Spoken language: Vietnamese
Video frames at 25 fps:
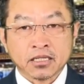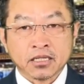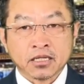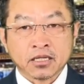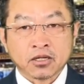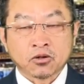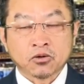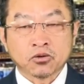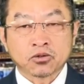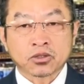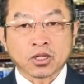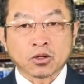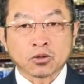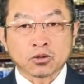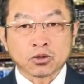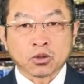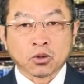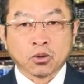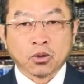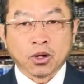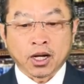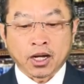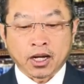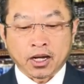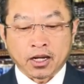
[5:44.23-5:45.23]
cô tàu
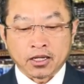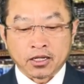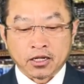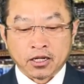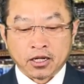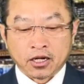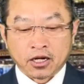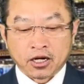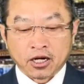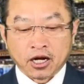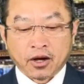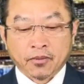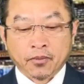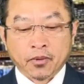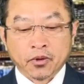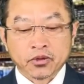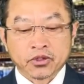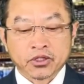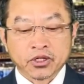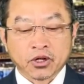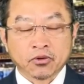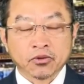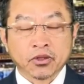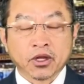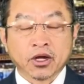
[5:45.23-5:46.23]
tua là một
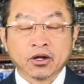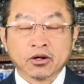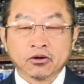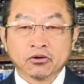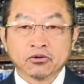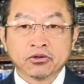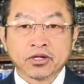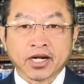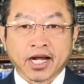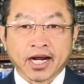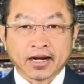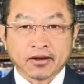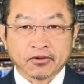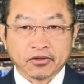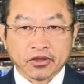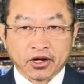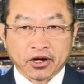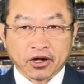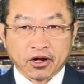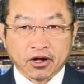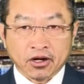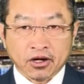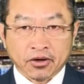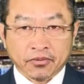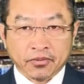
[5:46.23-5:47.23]
trong đời lũ đa thầu
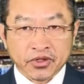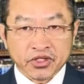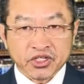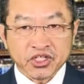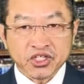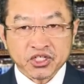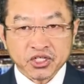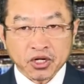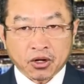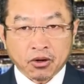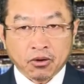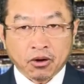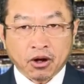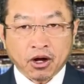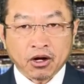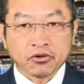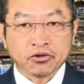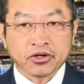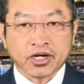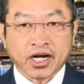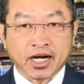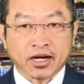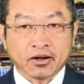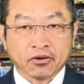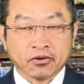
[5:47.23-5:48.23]
nọ là một sĩ trọng ở lũ
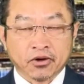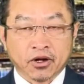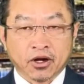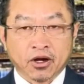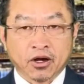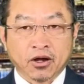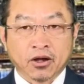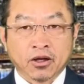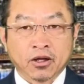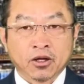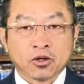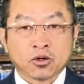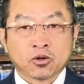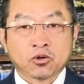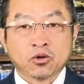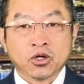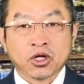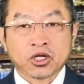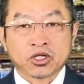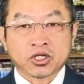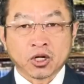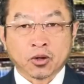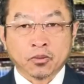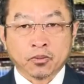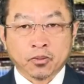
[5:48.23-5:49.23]
đa thầu nọ cô giờ
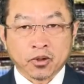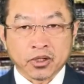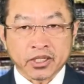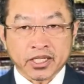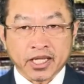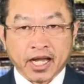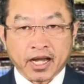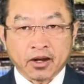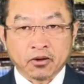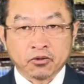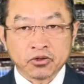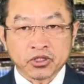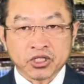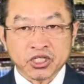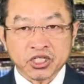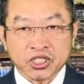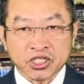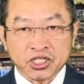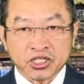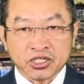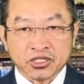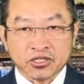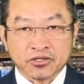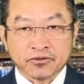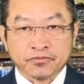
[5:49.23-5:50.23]
trâu bùa ta của chứ
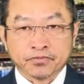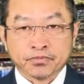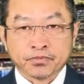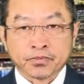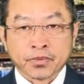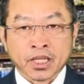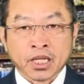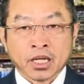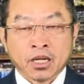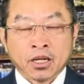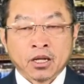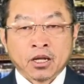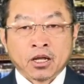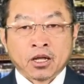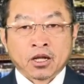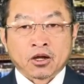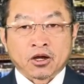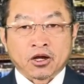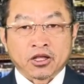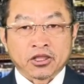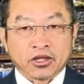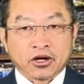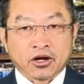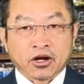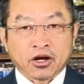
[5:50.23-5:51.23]
gì
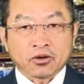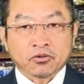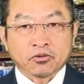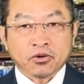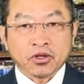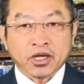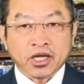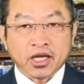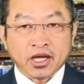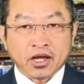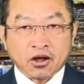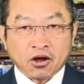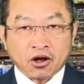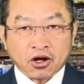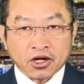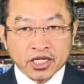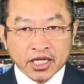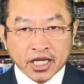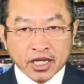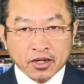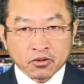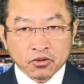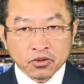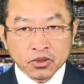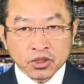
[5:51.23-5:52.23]
còn nọ cô thấy họ
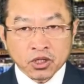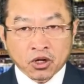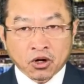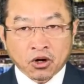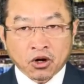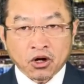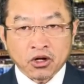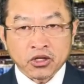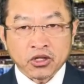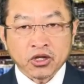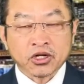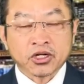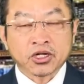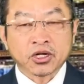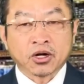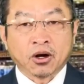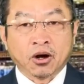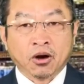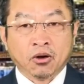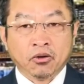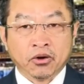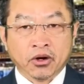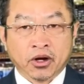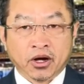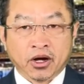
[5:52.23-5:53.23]
kế cũng họ nhớ trâu
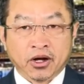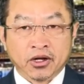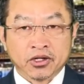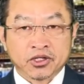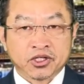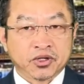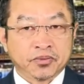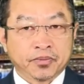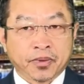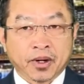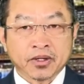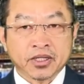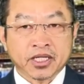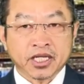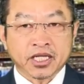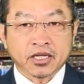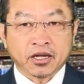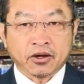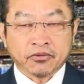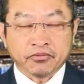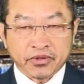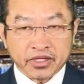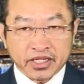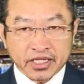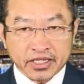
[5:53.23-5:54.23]
hậu nọ chỉ bảo tiền
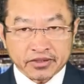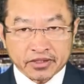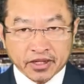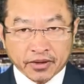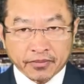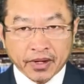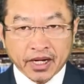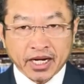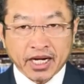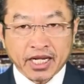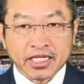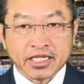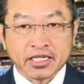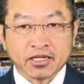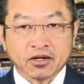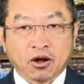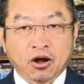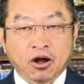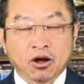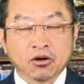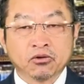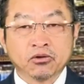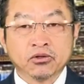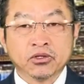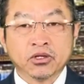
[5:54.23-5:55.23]
giờ vì tấm người đã chỉ
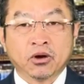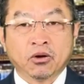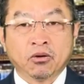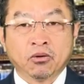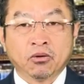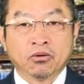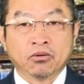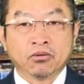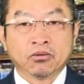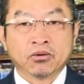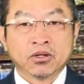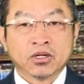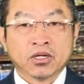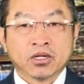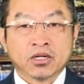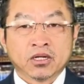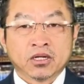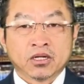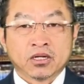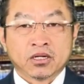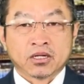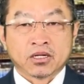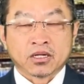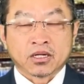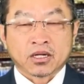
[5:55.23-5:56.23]
ở lũ nhớ hùng
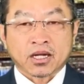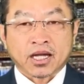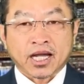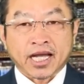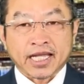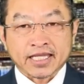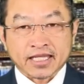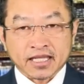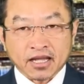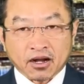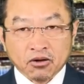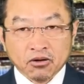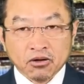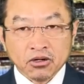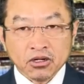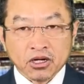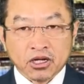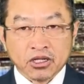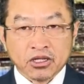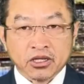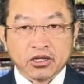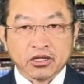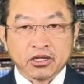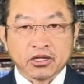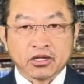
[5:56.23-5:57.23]
cả tàu là
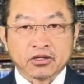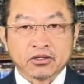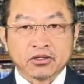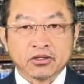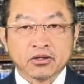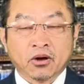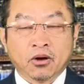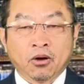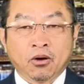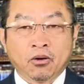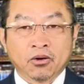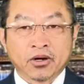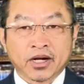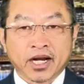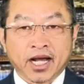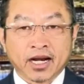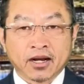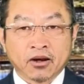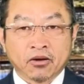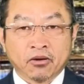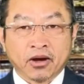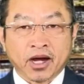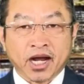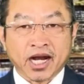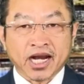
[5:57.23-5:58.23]
nhớ nhớ hùng đa
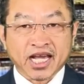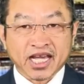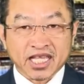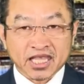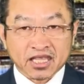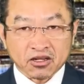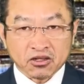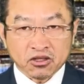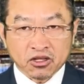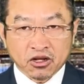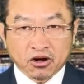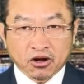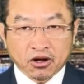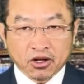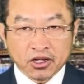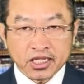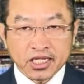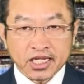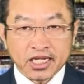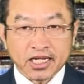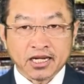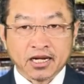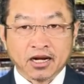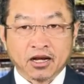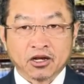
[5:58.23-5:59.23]
thầu hai cái tên nọ
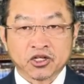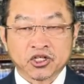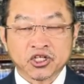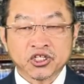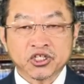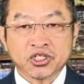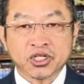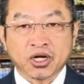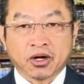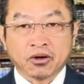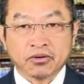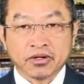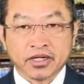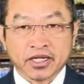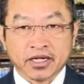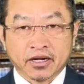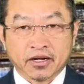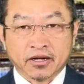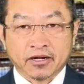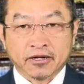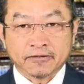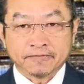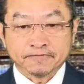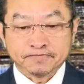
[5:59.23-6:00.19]
thì là sĩ trọng đây nọ